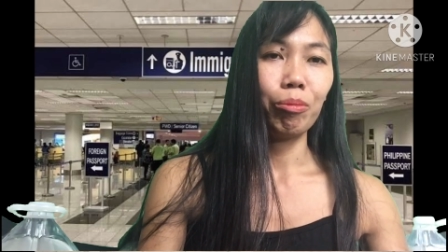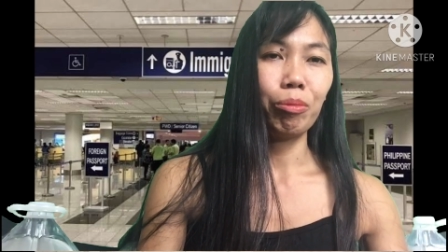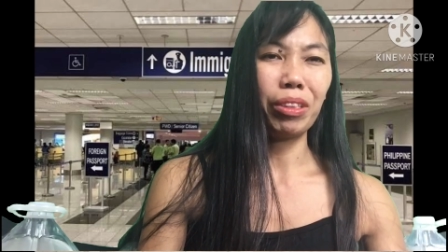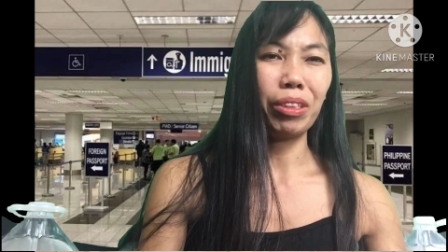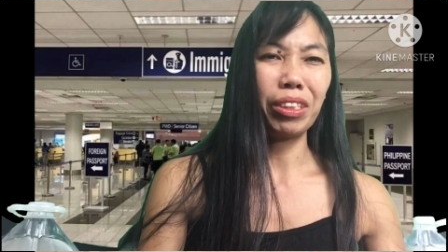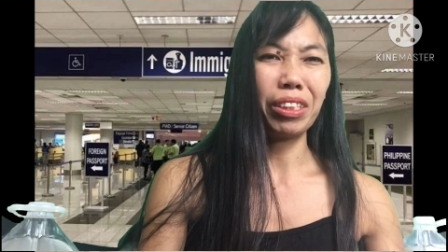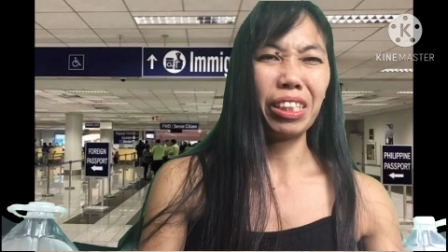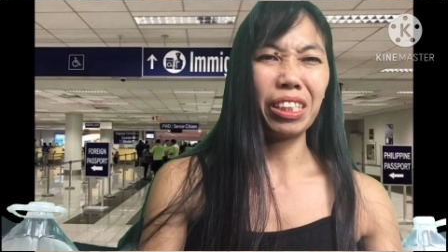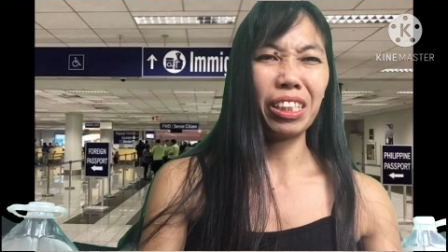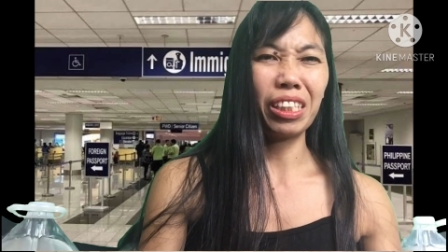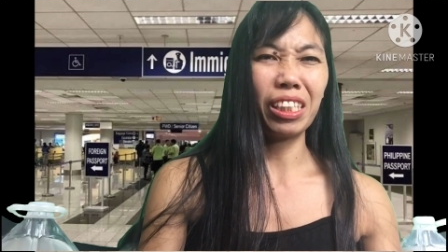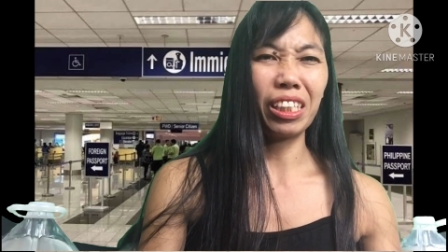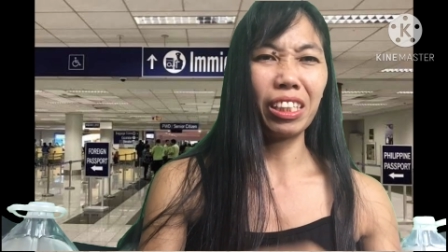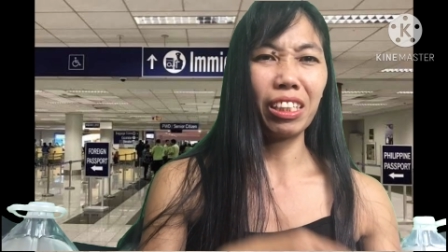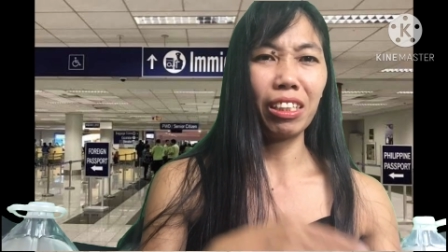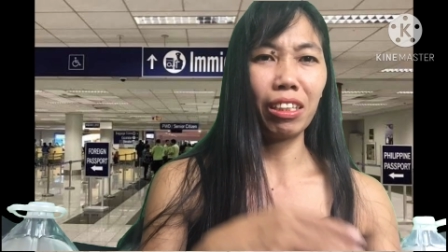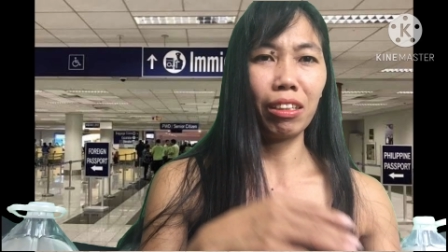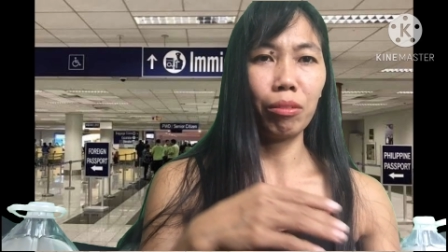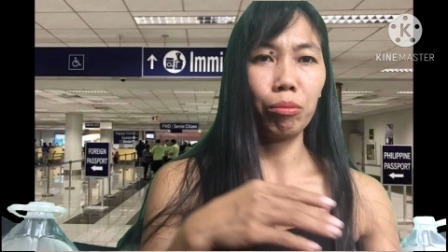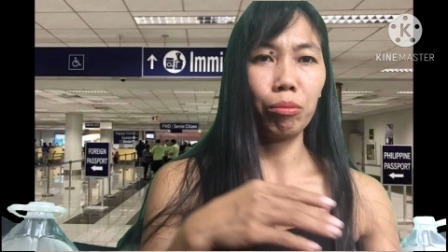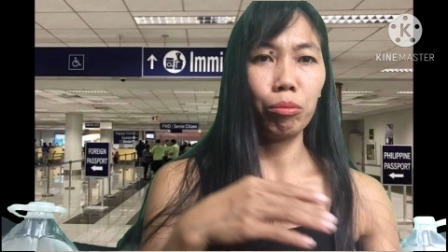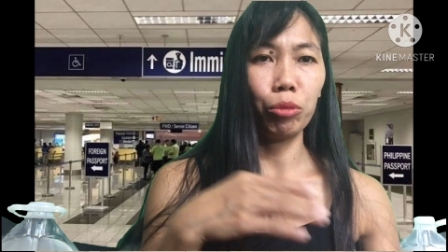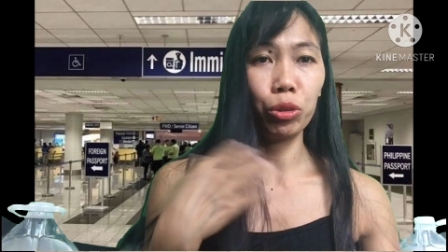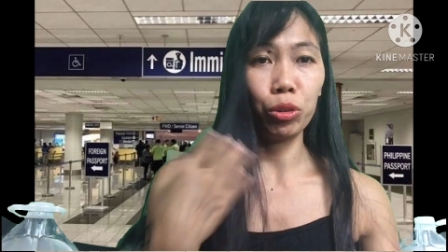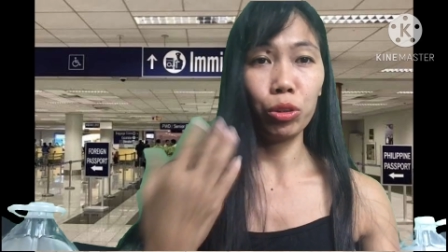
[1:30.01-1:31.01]
pag di
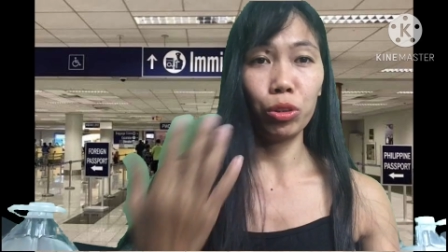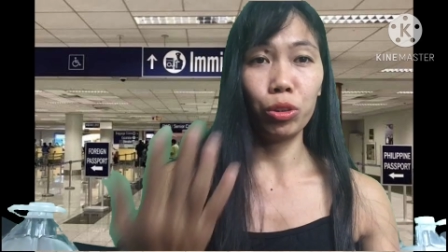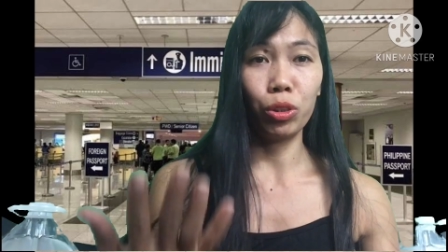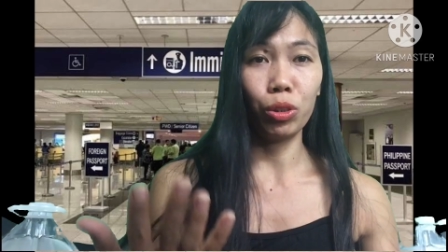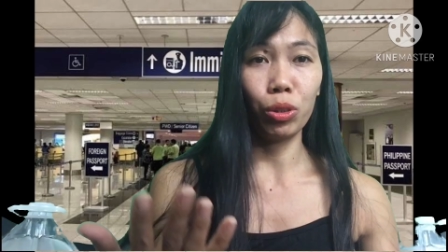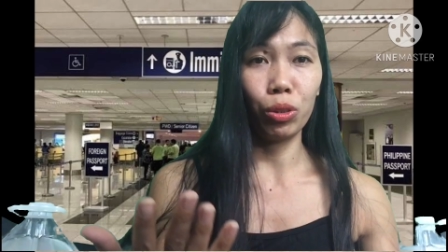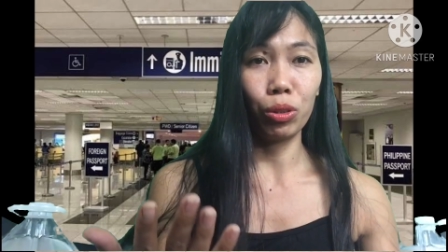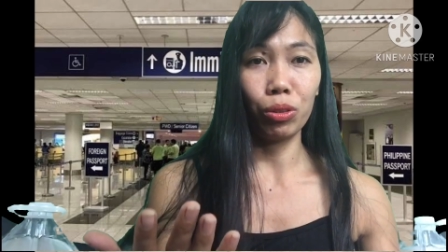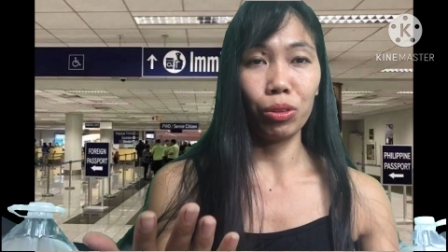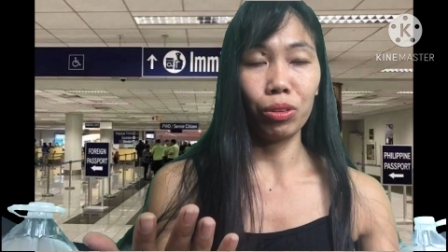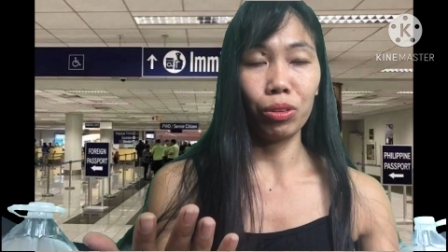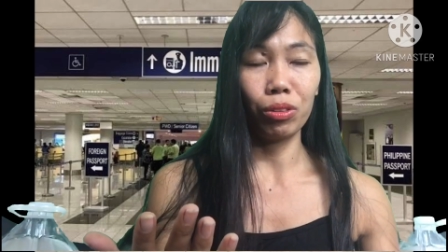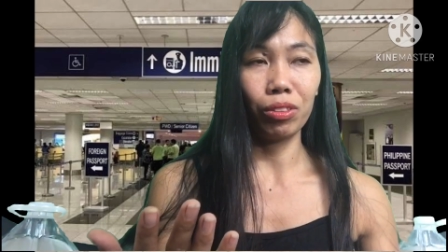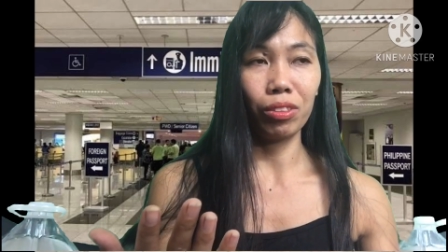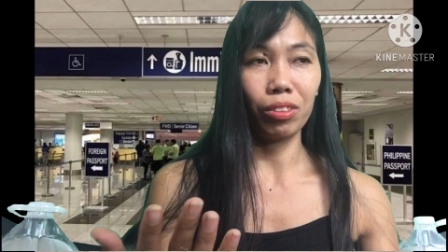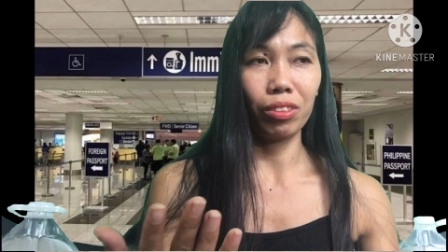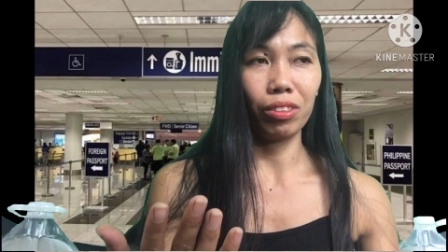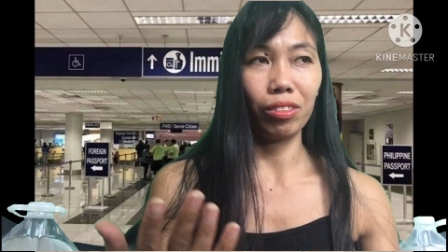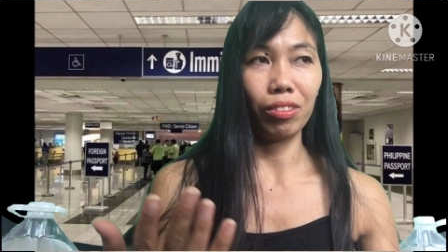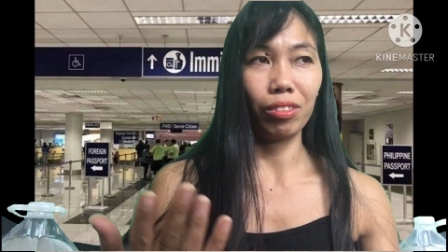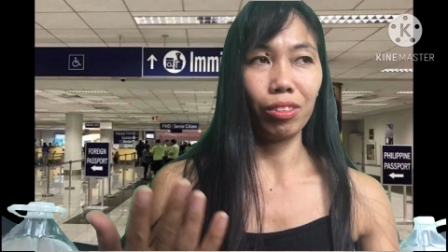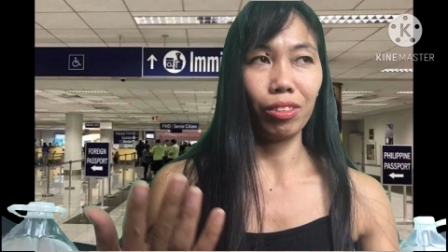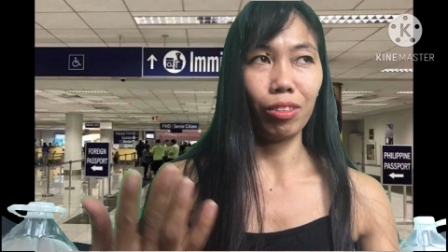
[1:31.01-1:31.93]
talaga mood yung